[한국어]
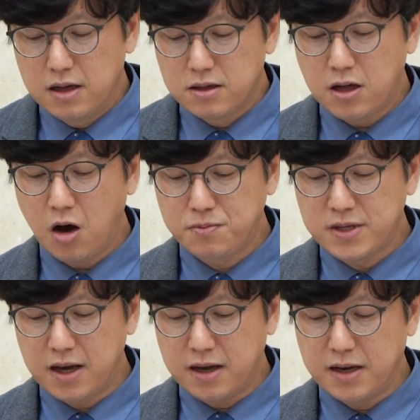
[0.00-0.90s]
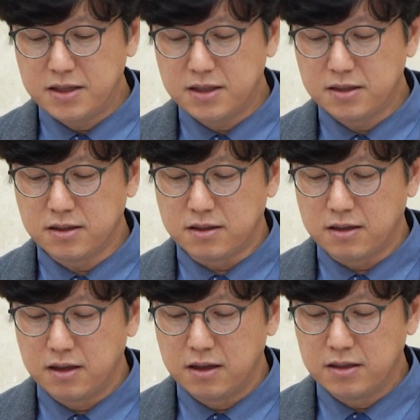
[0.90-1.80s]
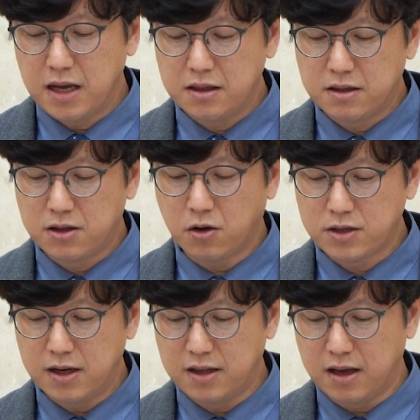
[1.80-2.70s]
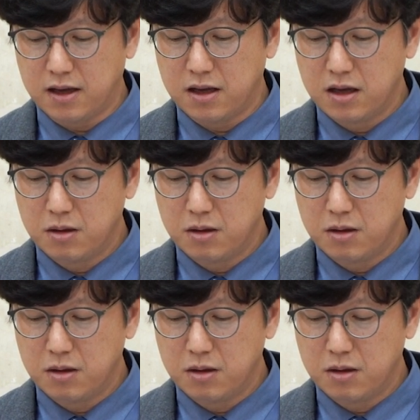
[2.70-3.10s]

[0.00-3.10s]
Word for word: 사업자 LH는 옛 경찰대